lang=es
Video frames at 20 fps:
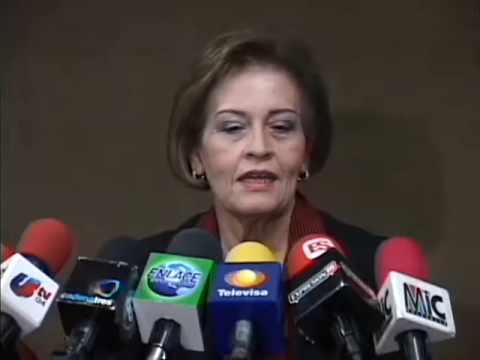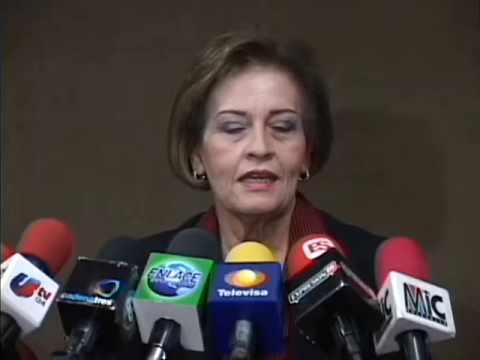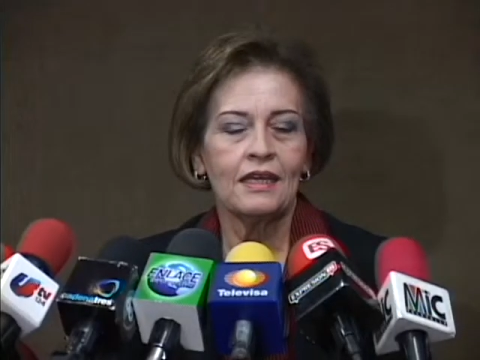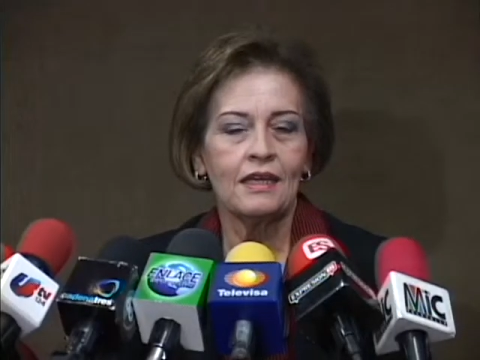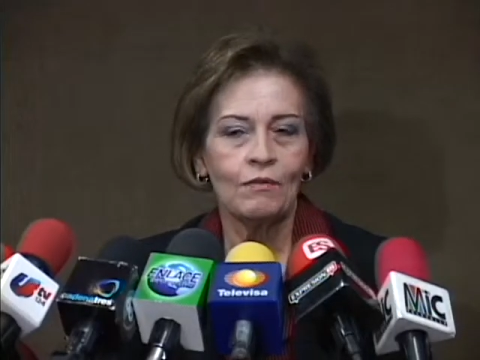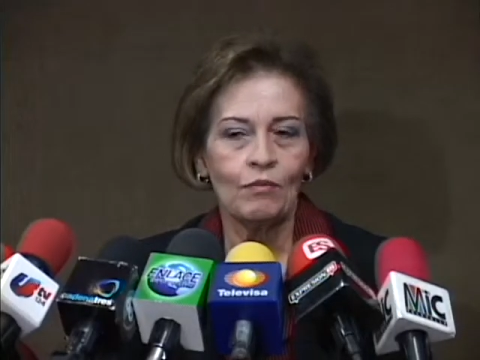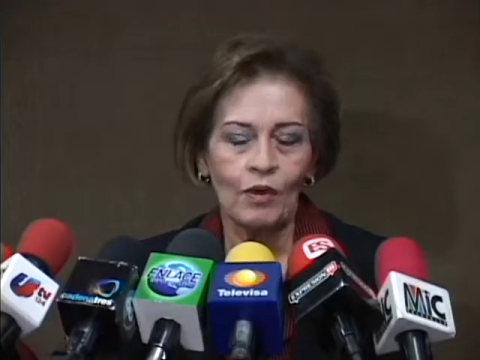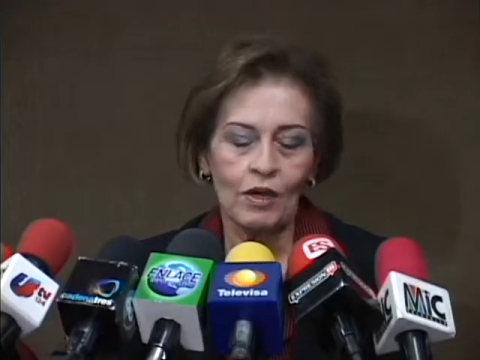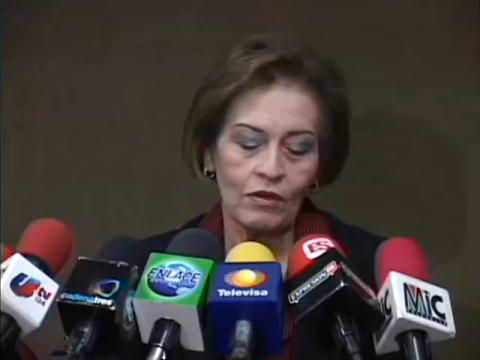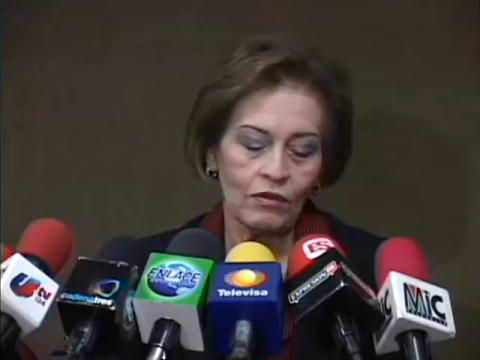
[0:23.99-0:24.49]

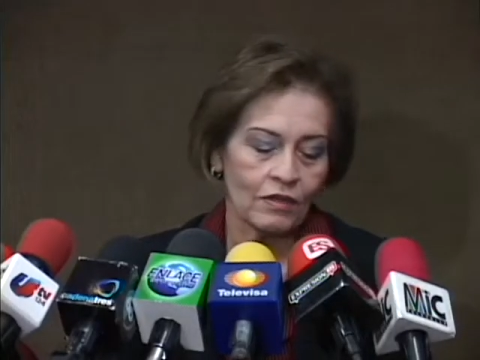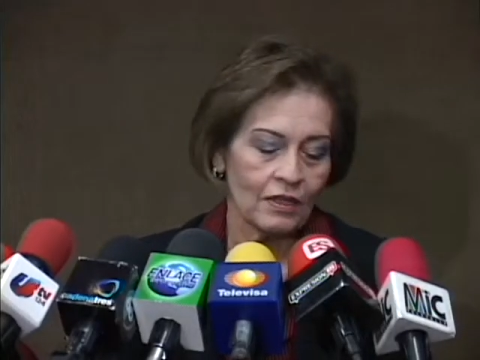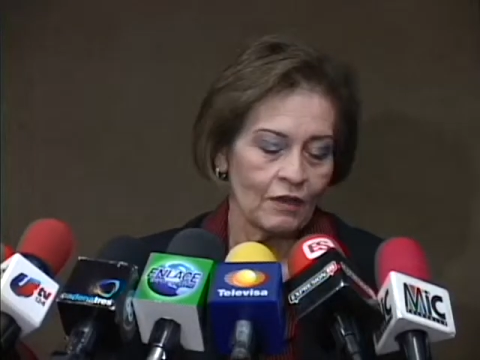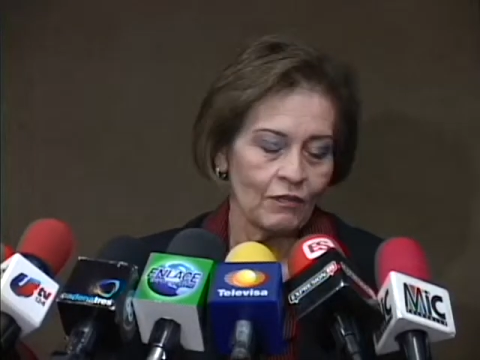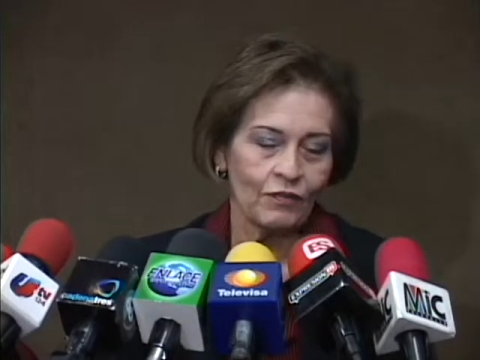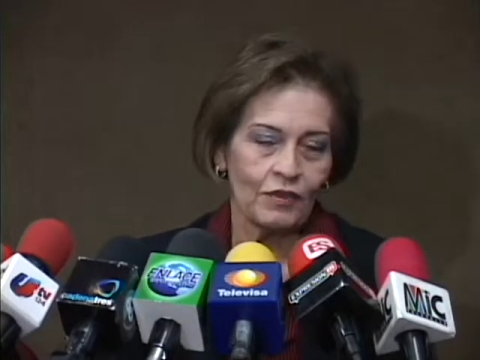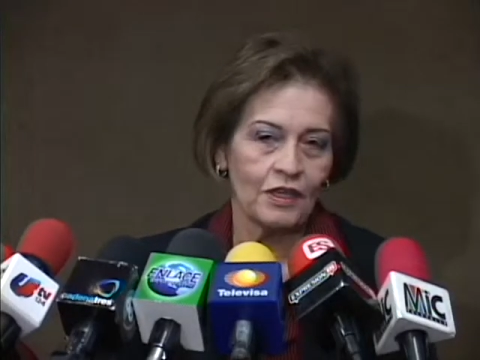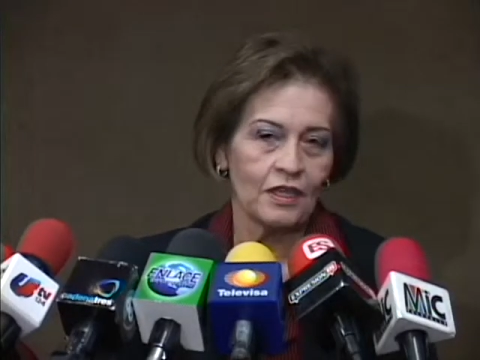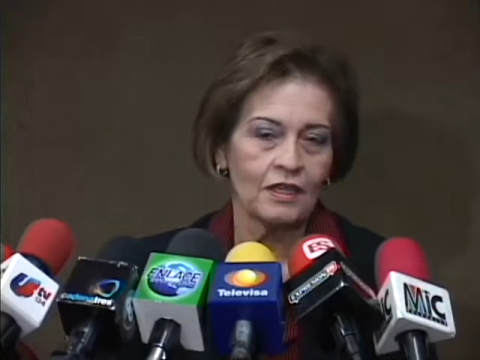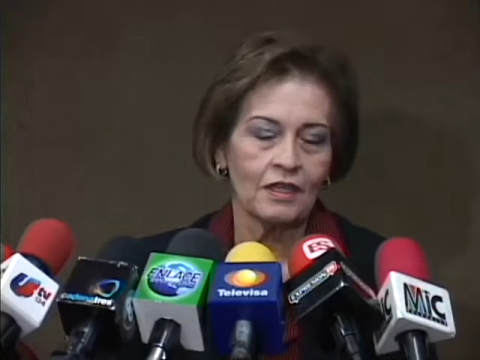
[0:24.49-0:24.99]
Y bueno,
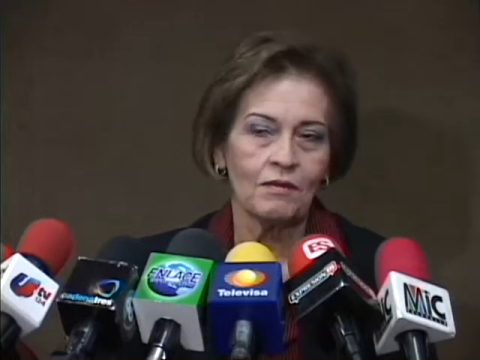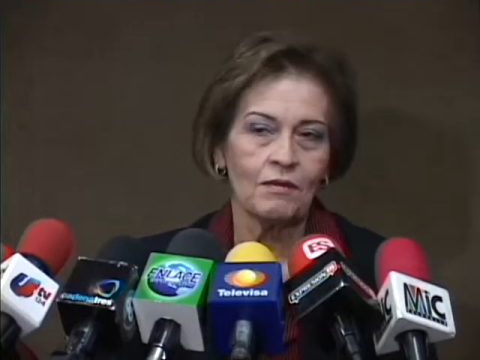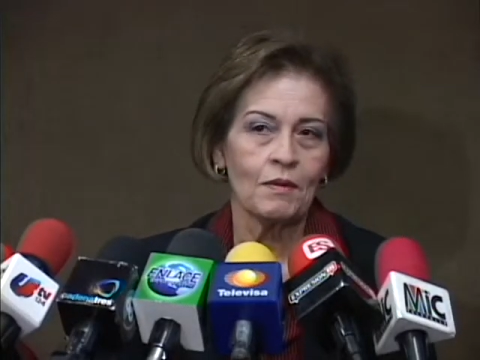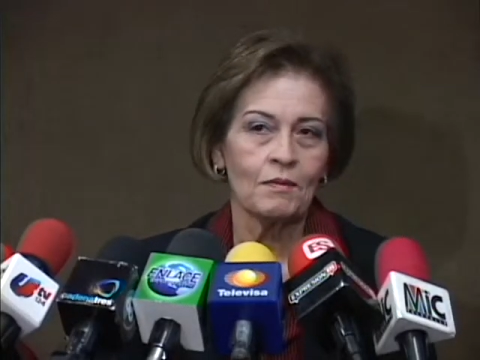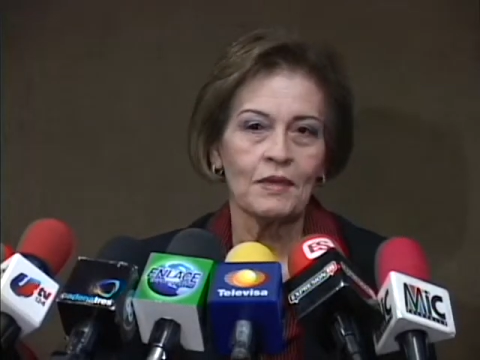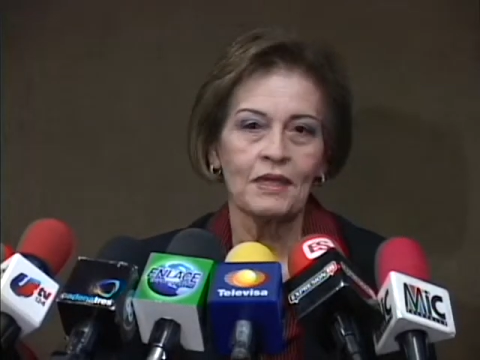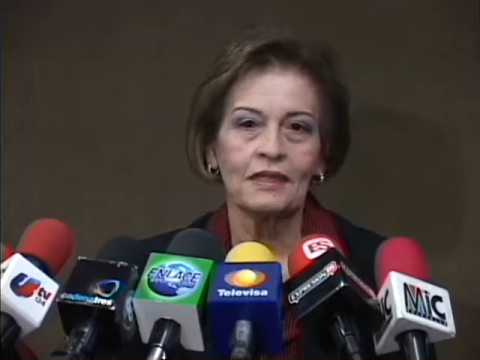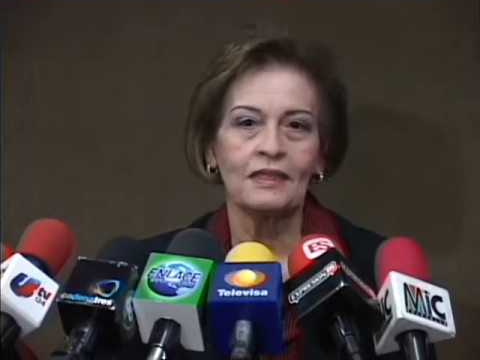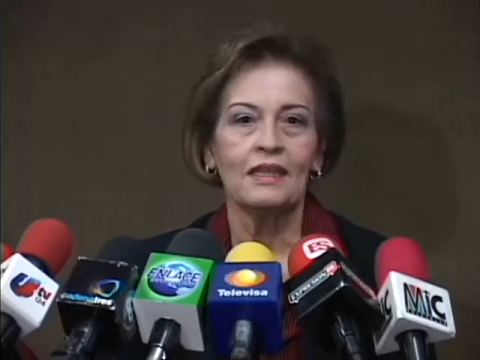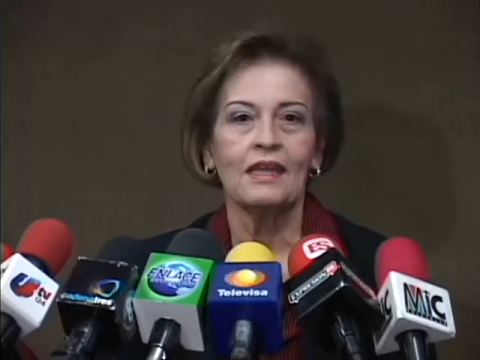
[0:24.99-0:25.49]

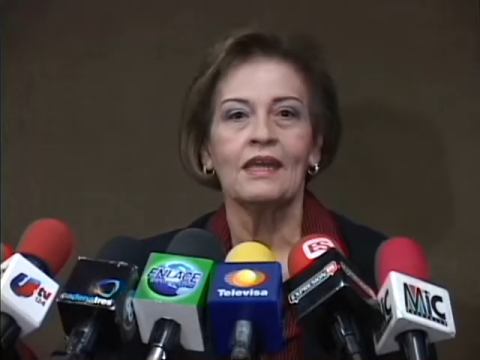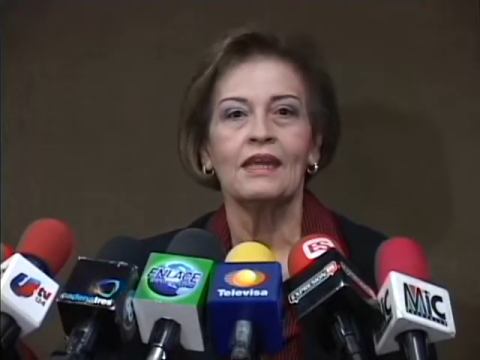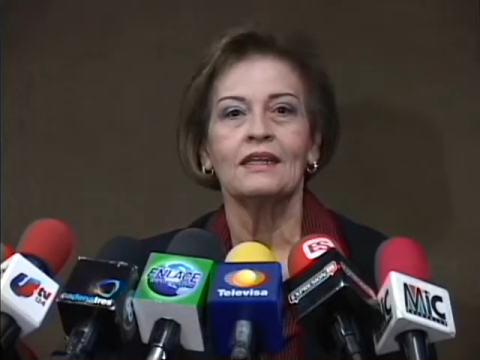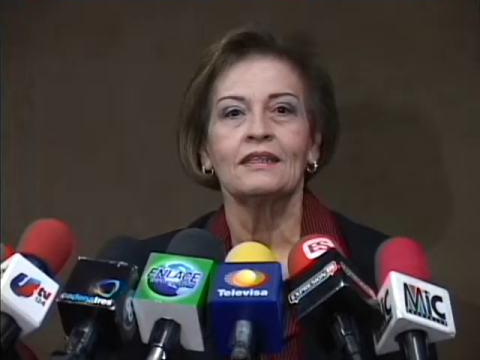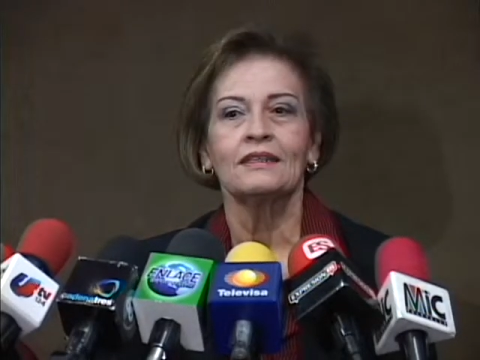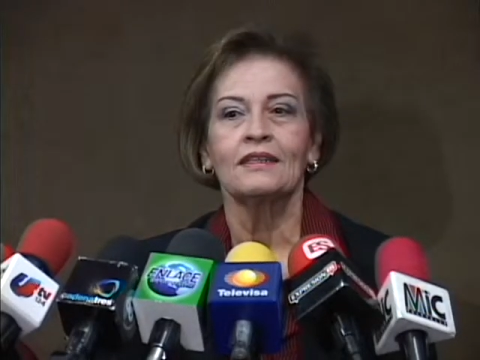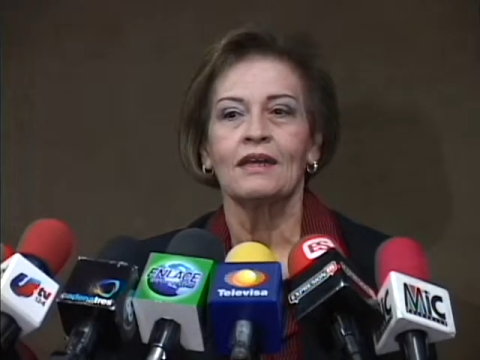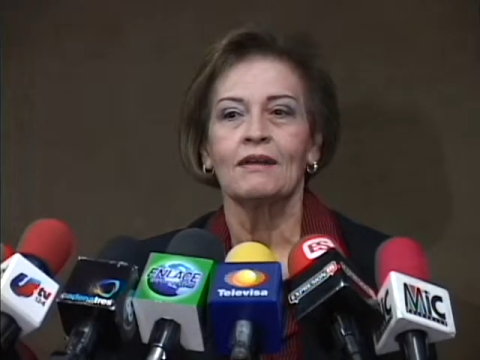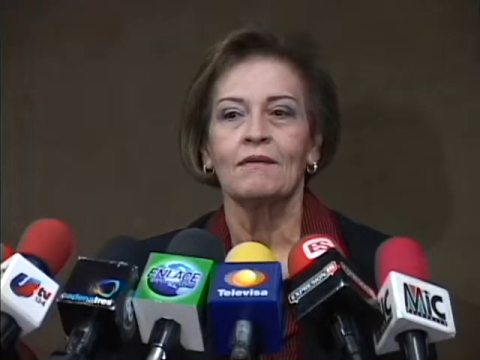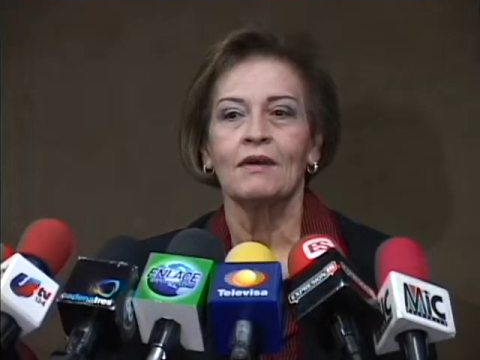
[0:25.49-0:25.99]
definitivamente
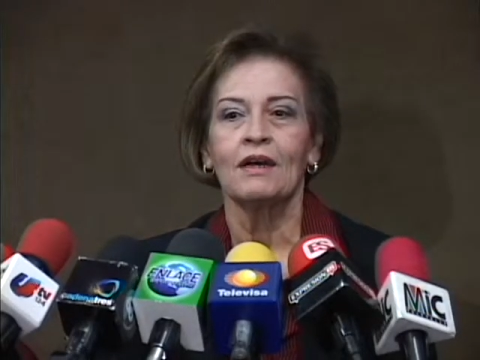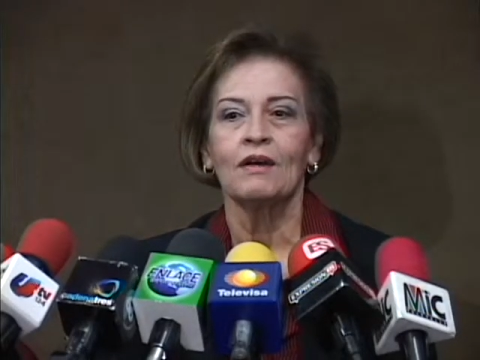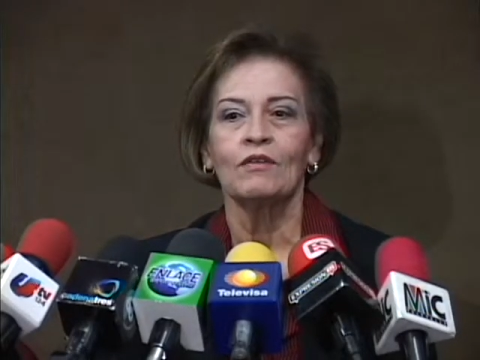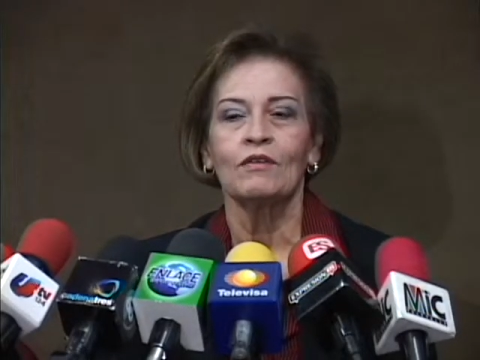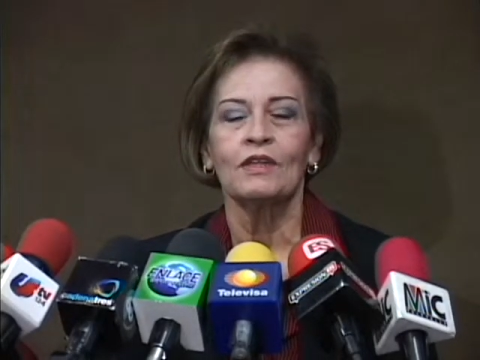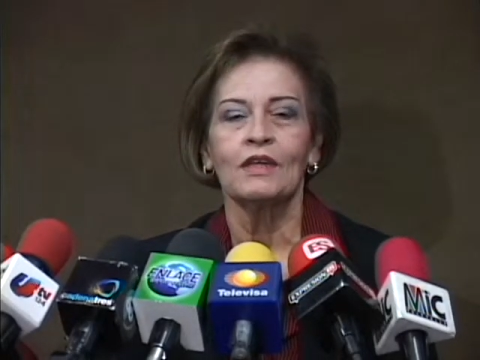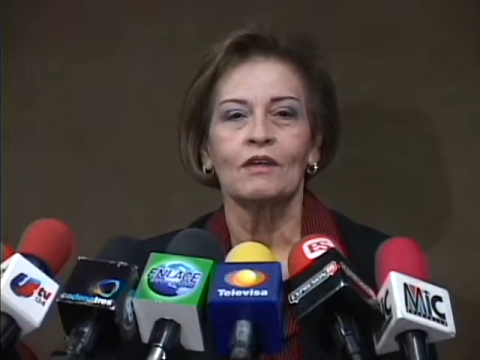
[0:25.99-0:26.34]
el trabajo